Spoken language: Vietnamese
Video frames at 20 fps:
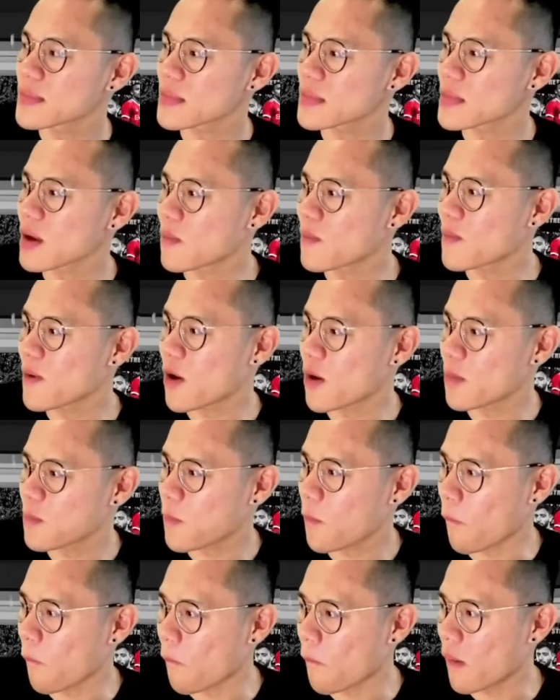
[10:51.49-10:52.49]
đóng góp
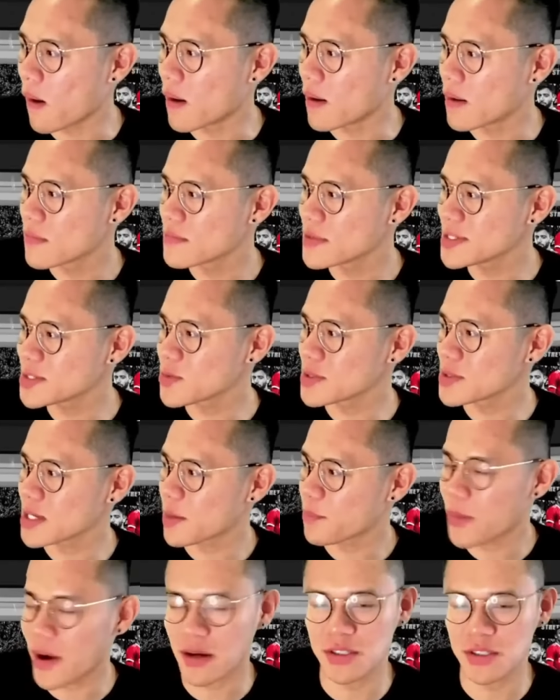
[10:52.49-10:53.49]
của ví dụ như
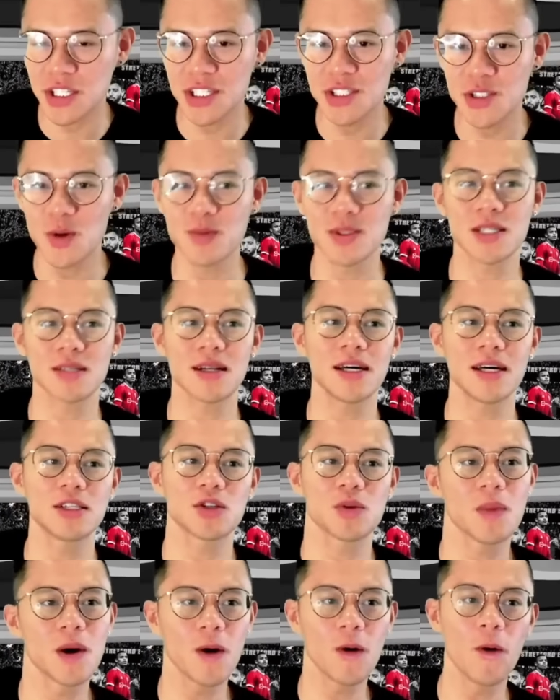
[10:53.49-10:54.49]
Park Ji Sung trước đây
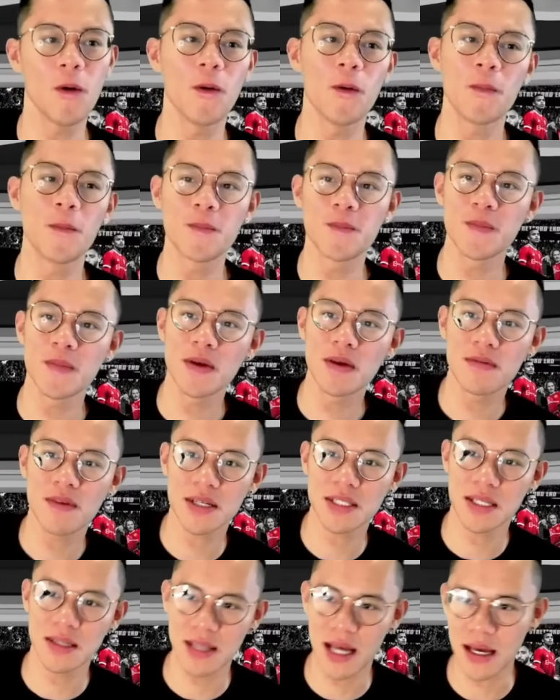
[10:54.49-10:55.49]
cho em u và
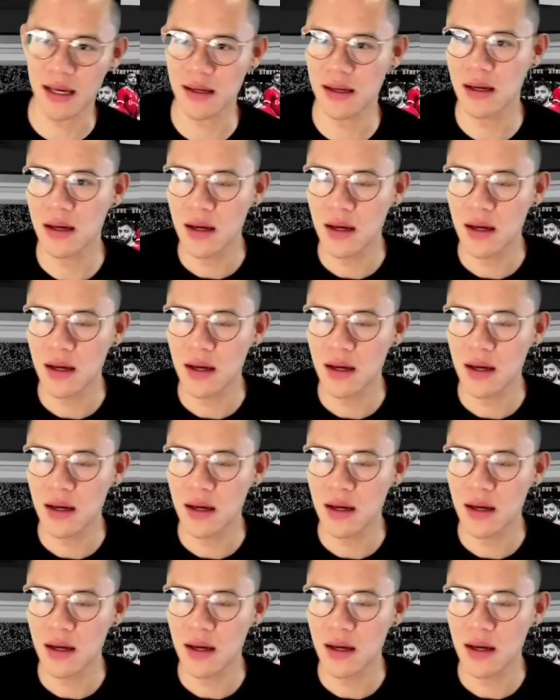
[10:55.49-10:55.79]
trở thành,